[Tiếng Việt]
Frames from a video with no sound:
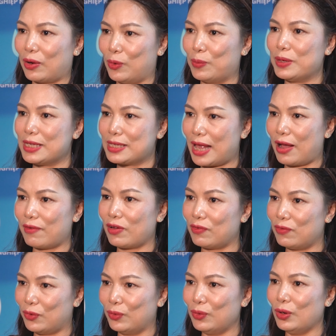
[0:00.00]
MISA vay
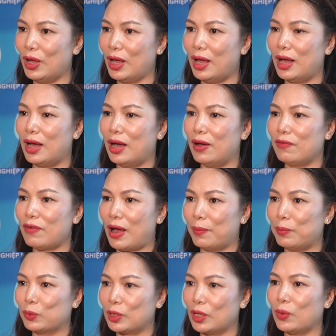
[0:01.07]
vốn. Và
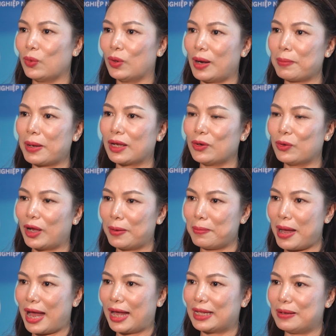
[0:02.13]
mục tiêu của năm hai không hai
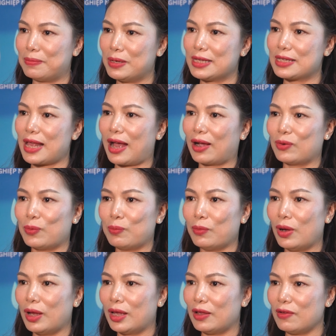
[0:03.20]
ba thì MISA cũng
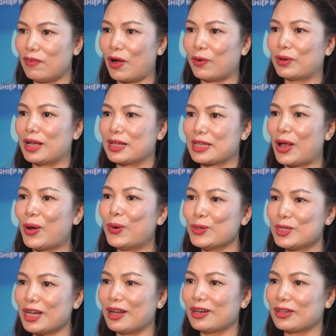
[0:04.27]
hy vọng là sẽ hỗ
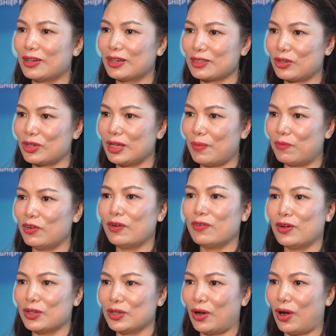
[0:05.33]
trợ được các doanh nghiệp vừa và
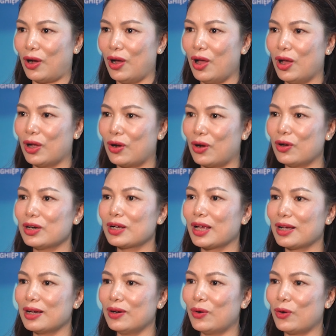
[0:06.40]
nhỏ có được cái
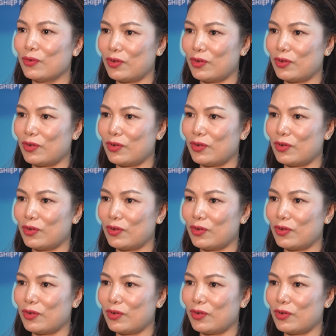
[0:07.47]
cơ hội vay